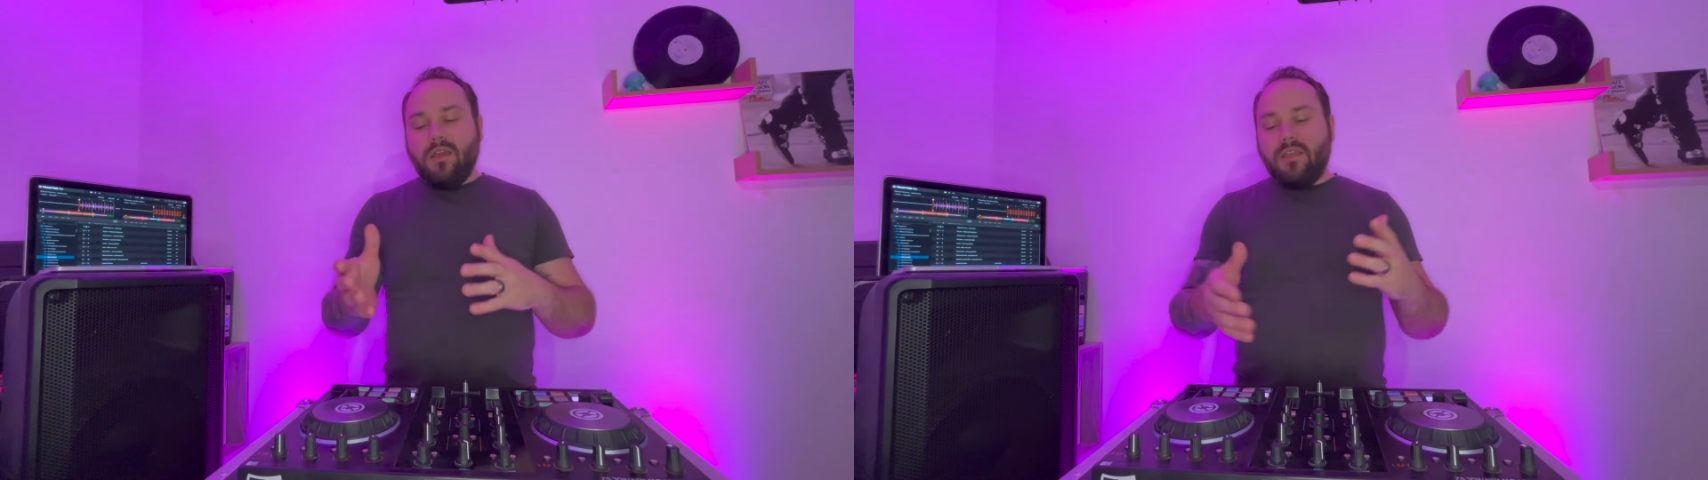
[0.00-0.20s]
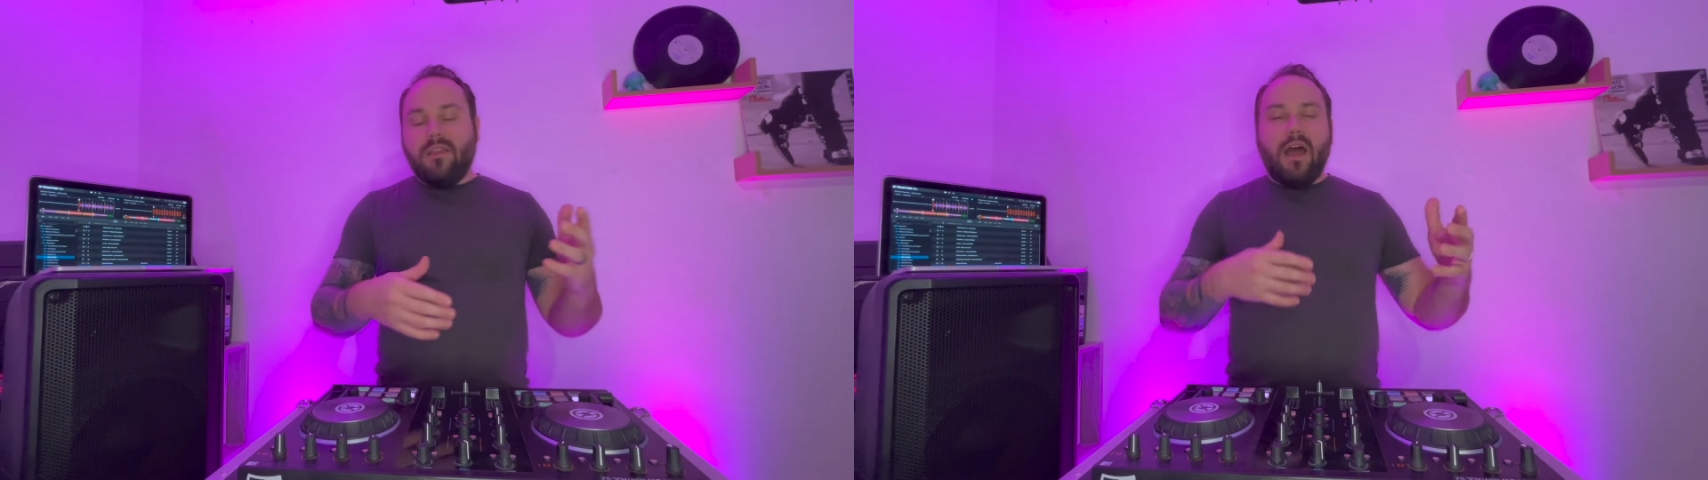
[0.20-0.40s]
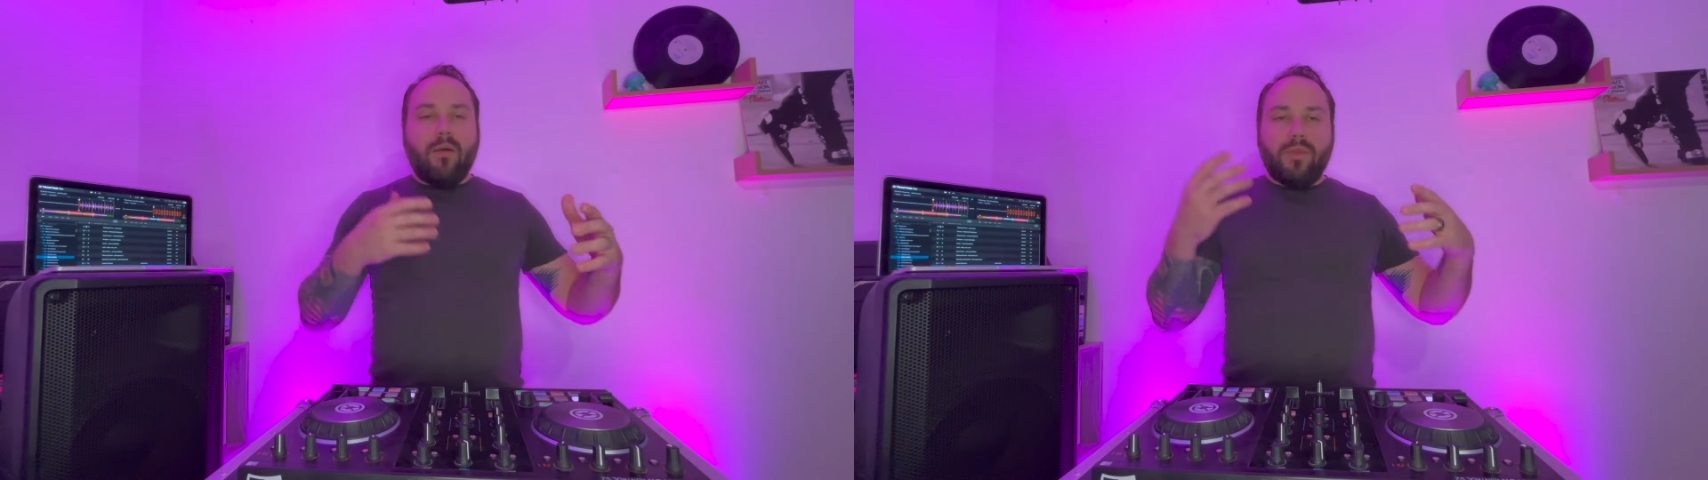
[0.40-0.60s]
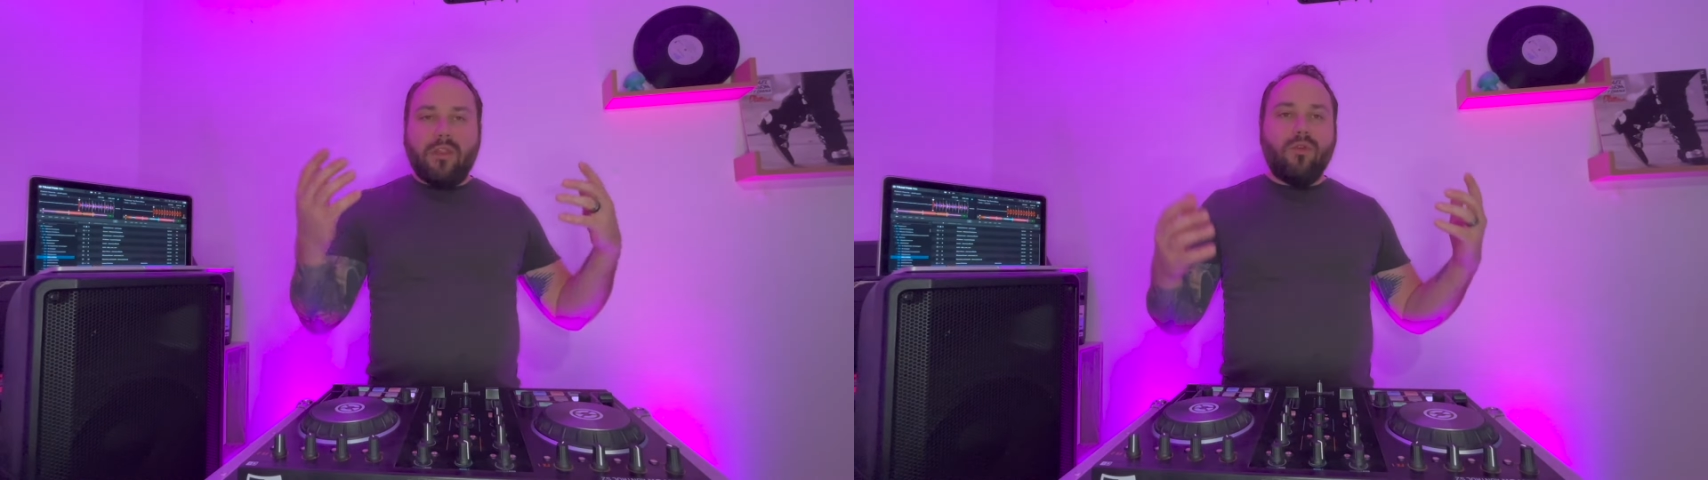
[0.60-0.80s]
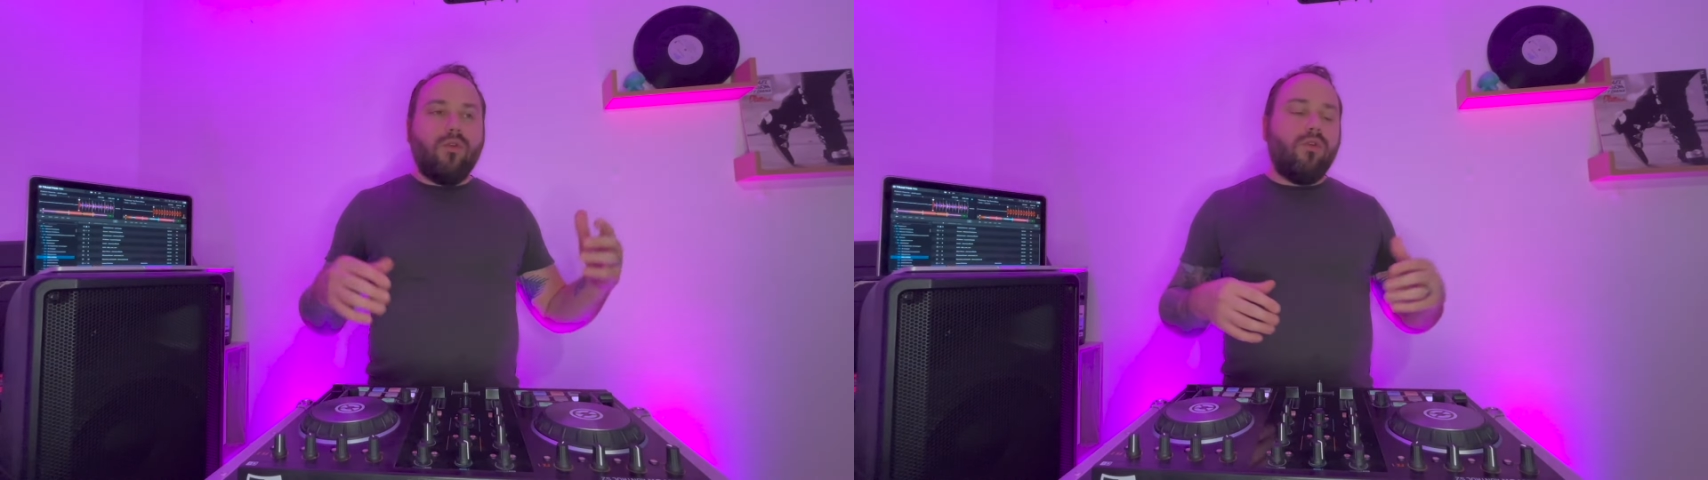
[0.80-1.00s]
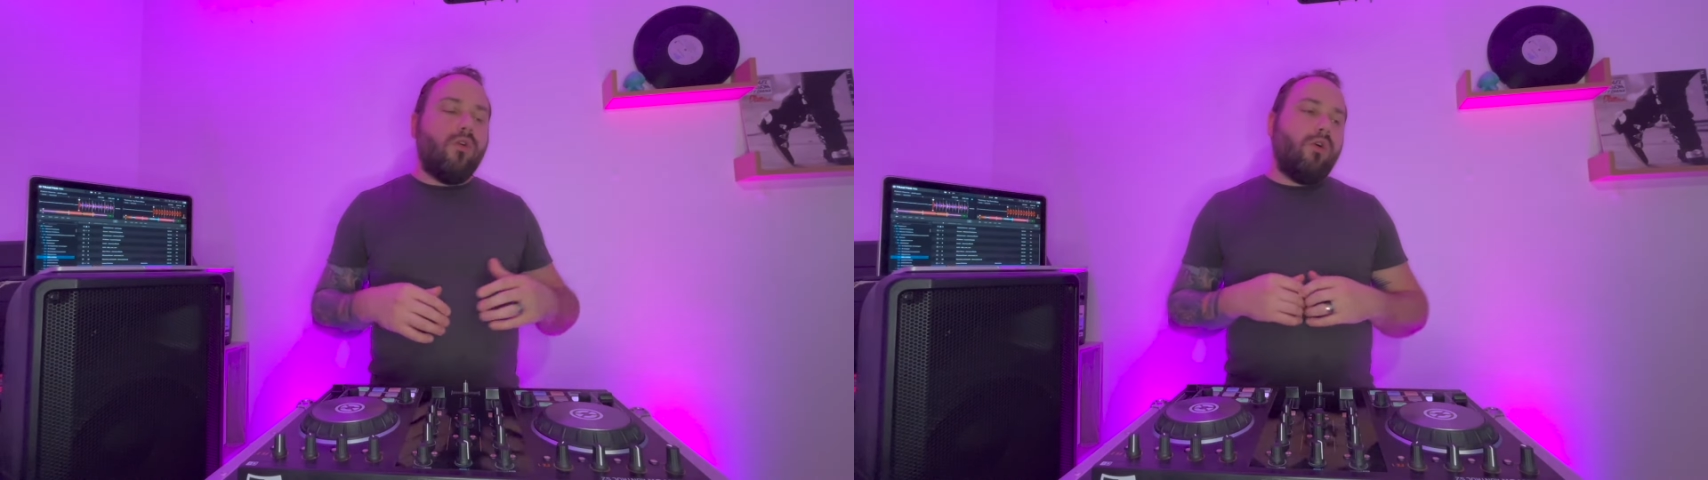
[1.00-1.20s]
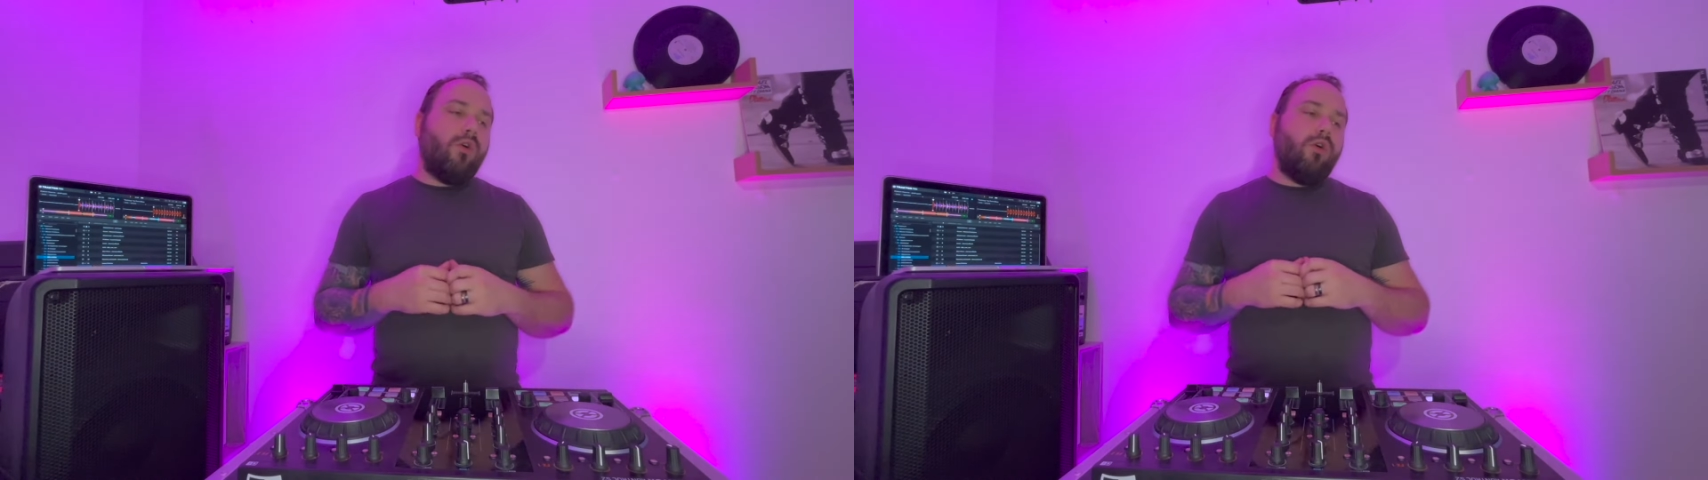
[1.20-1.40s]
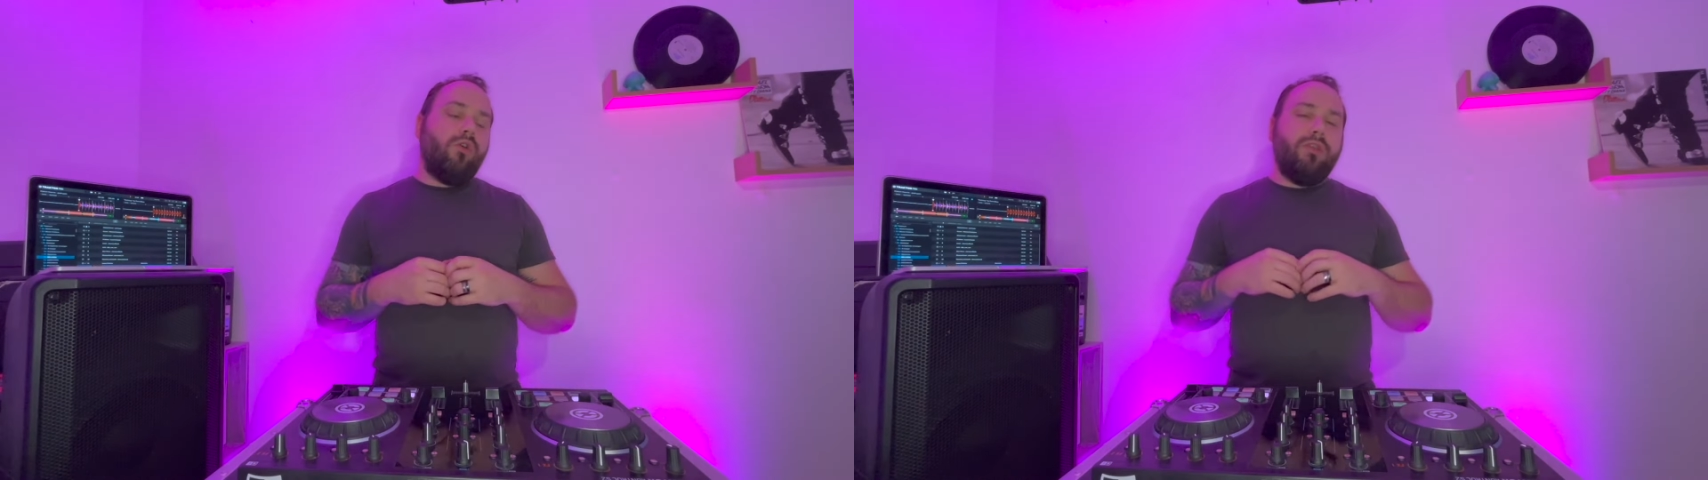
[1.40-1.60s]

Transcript: Guitare, piano, euh,